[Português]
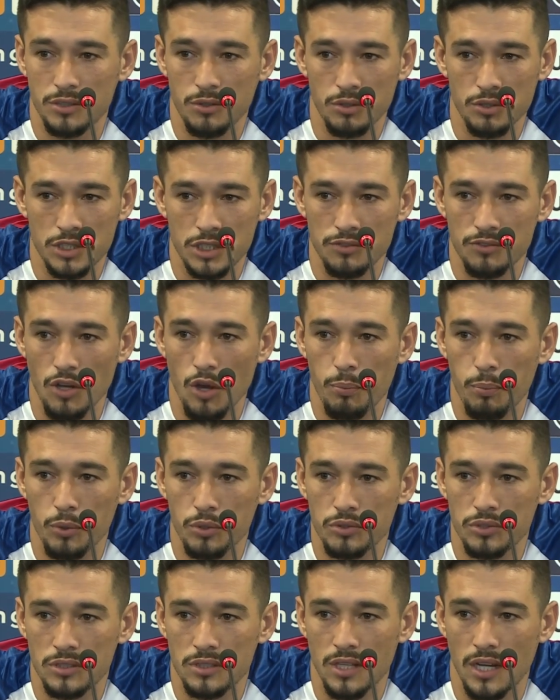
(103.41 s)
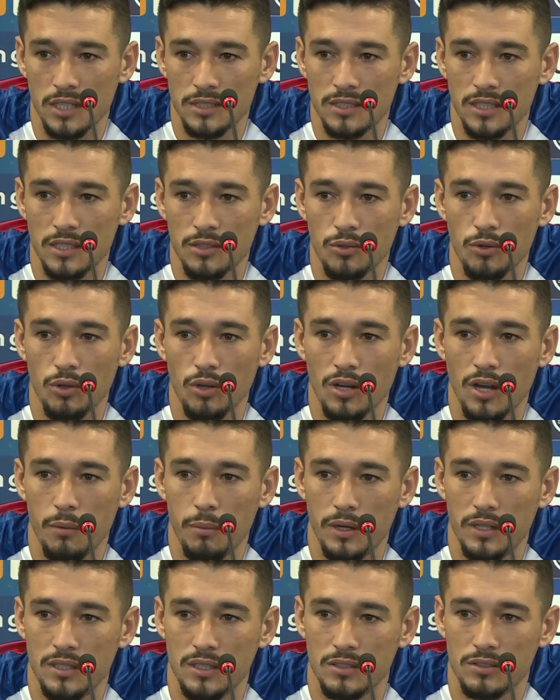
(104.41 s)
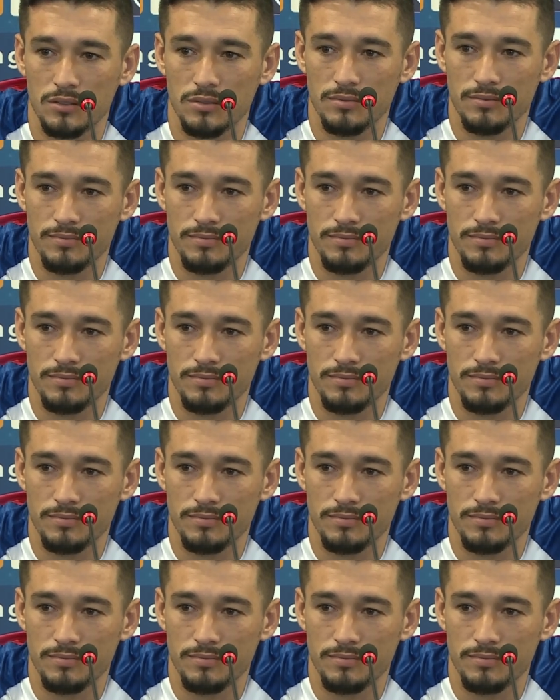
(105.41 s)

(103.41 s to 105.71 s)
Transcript: Quando tiver uma oportunidade, tem que colocar para dentro.